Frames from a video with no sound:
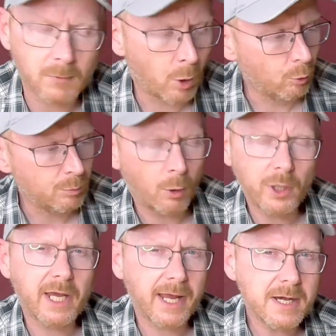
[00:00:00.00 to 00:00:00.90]
Old
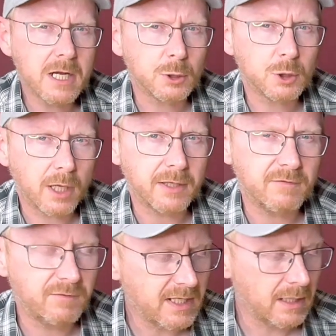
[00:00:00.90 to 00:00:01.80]
Boy kennen
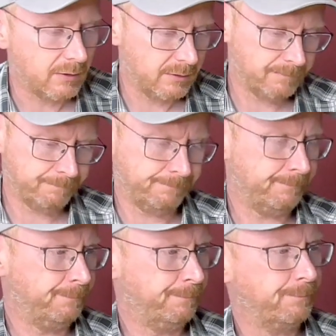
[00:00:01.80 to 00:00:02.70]
anscheinend viele.
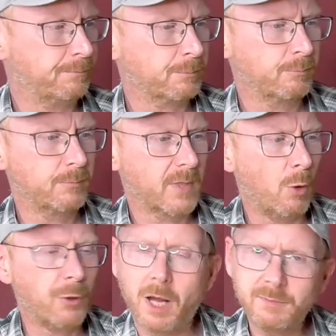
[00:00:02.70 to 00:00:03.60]

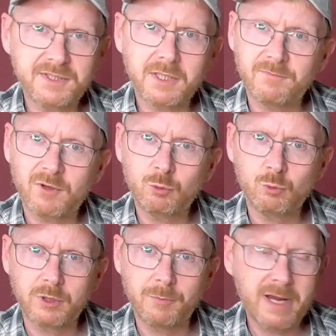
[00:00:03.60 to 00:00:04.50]
Oder haben sie es einfach
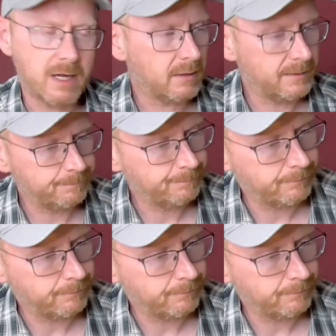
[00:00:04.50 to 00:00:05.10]
gut gemerkt?